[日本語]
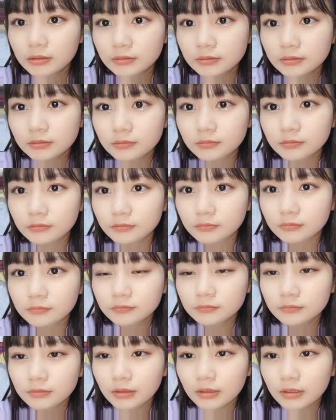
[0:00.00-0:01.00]
ちょっと
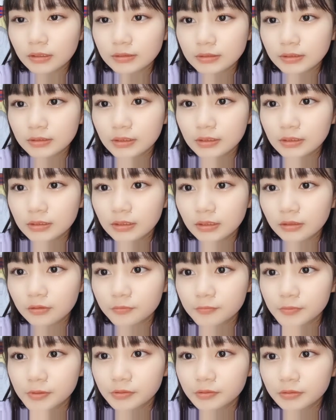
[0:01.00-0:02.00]
重ねて
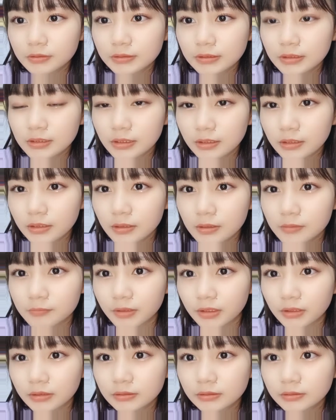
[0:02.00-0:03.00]
コメントしていただけれ
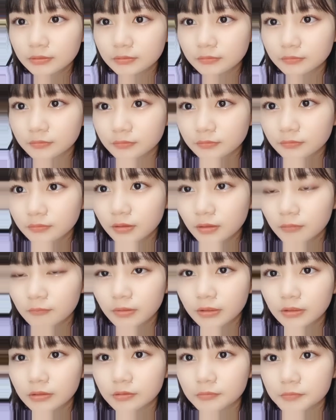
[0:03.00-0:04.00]
ば、ちょっと頑
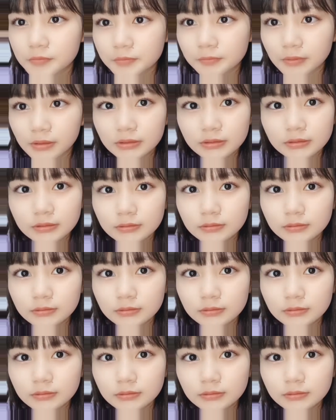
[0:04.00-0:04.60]
張ってみます。